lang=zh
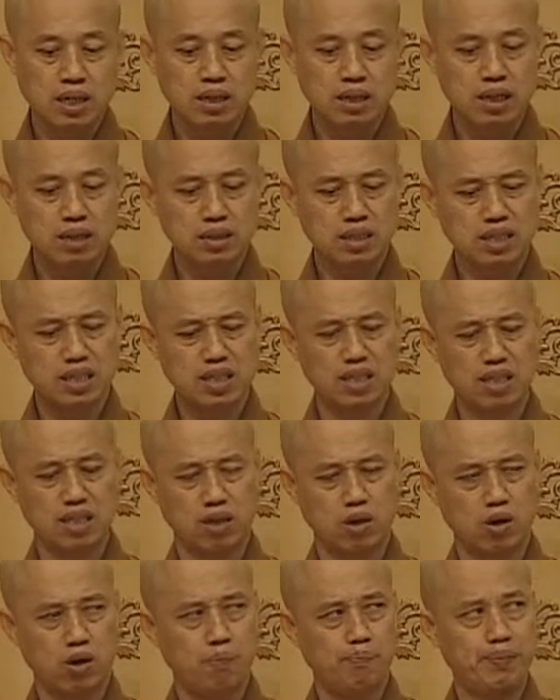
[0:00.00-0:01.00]
那这里
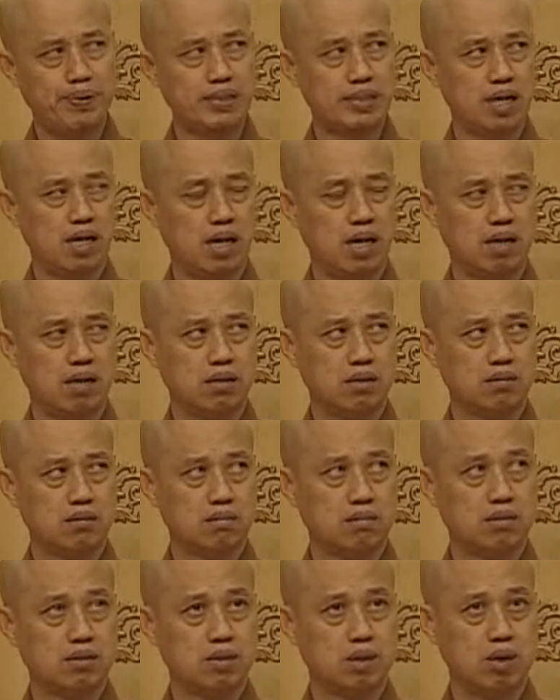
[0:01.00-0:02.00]
有比较
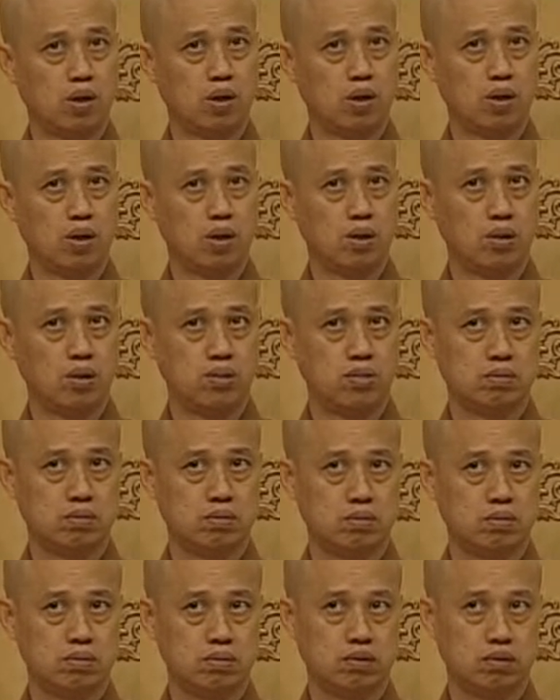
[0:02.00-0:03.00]
有
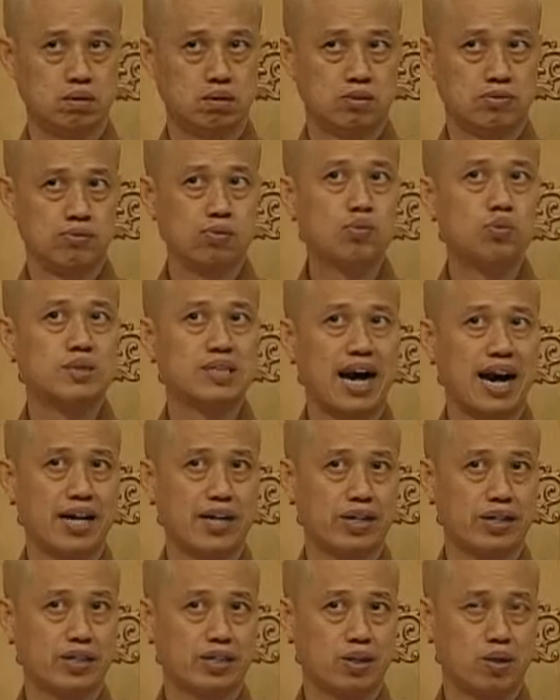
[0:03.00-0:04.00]
复杂
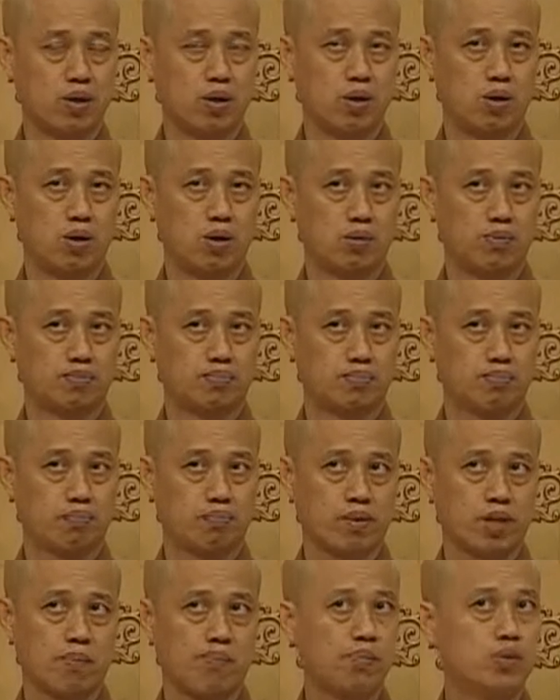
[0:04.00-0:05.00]
的有
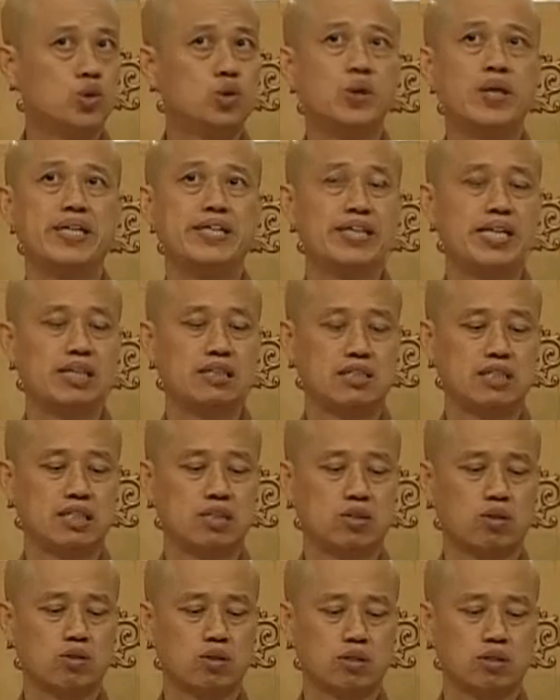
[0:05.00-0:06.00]
不确定性，
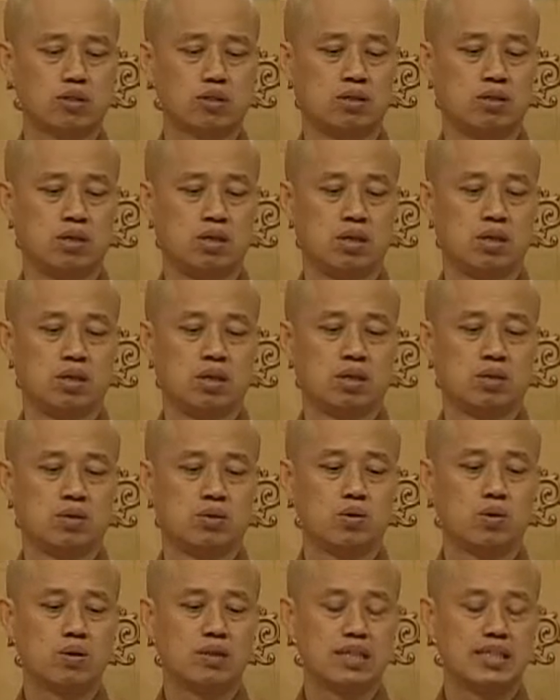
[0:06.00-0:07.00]
就是
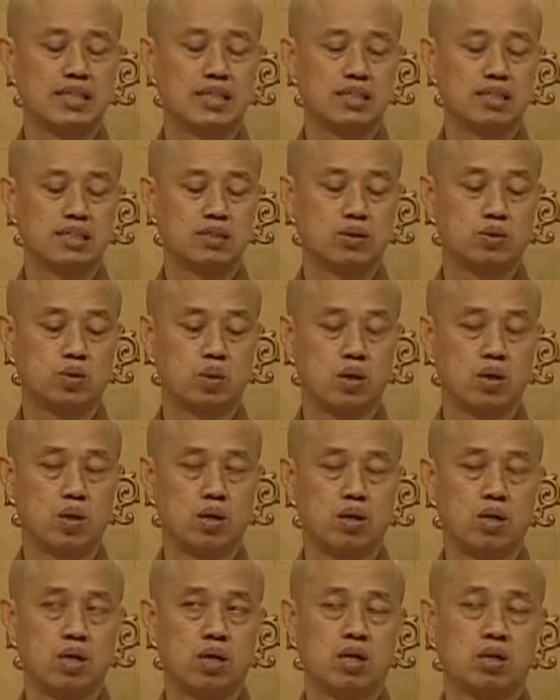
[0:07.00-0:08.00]
如果你说
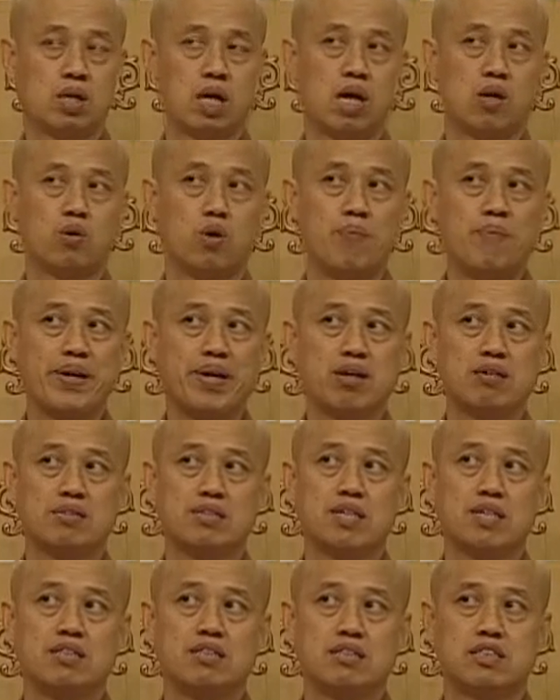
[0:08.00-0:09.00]
那我没有
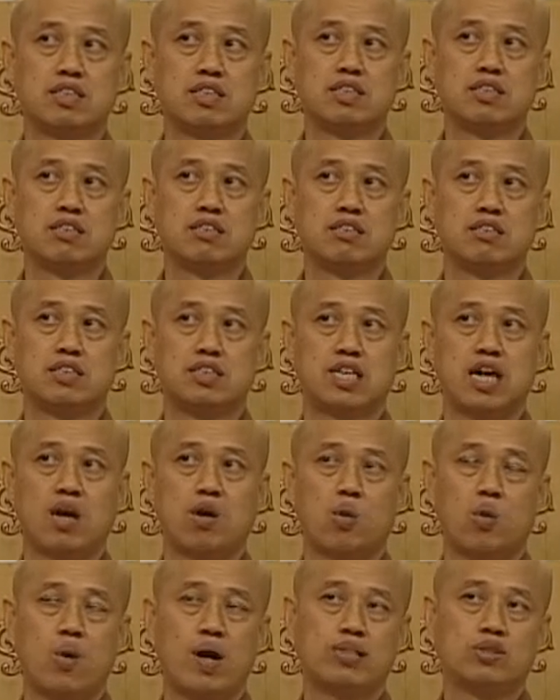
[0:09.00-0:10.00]
诚实缴
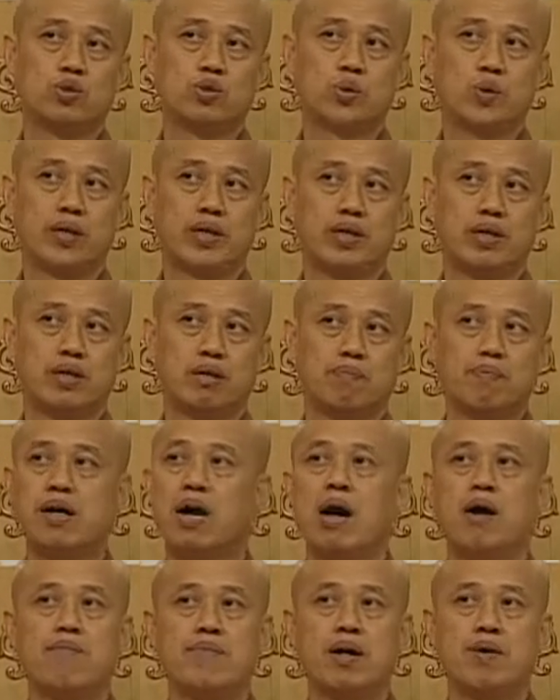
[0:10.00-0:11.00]
关税，没有
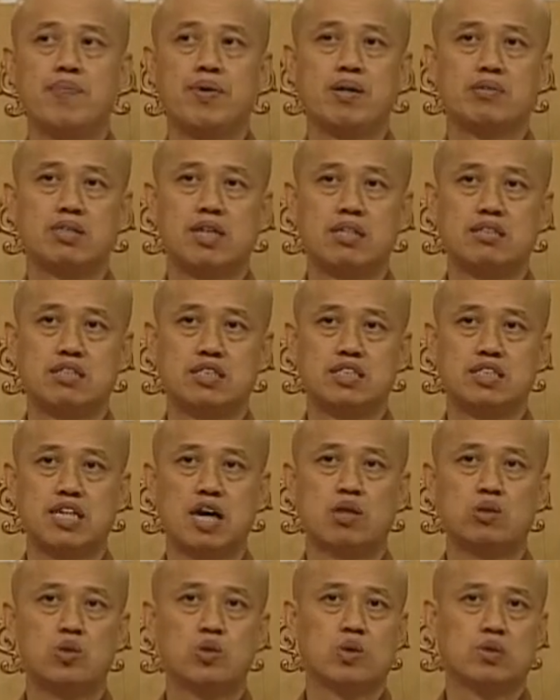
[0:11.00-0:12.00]
没有没有诚实
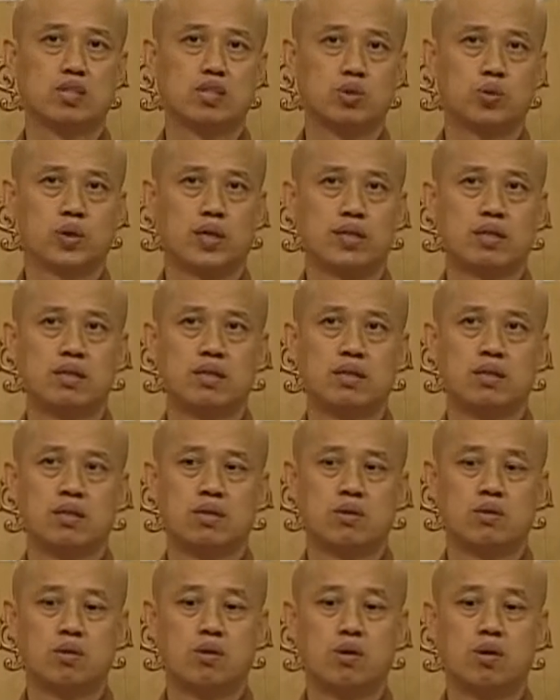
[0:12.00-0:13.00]
缴所得税，
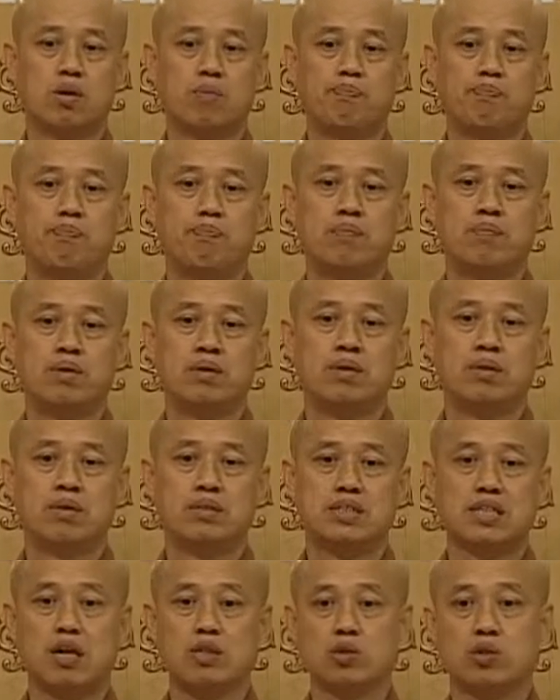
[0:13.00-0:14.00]
我
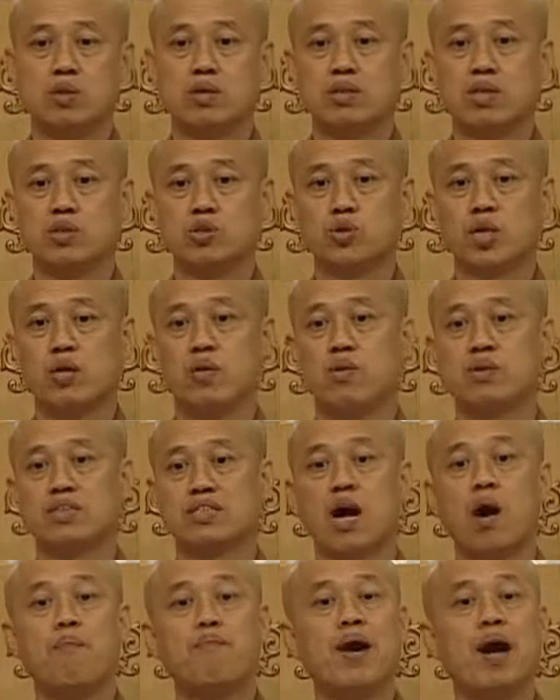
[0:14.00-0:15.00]
缴所得税我
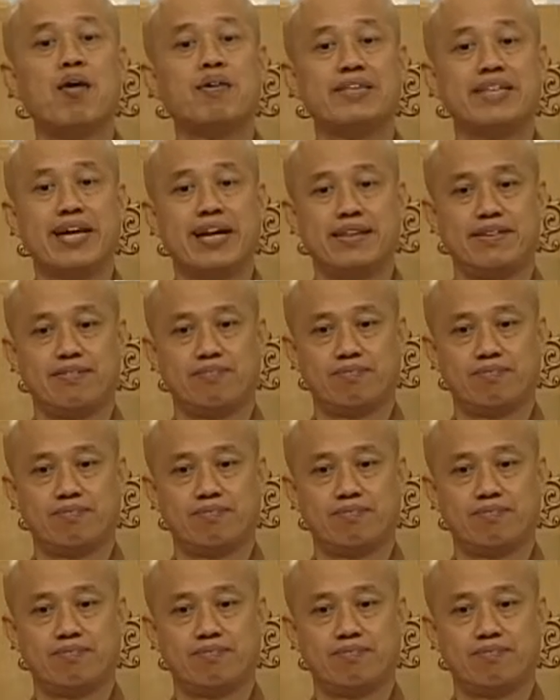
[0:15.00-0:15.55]
少报一点，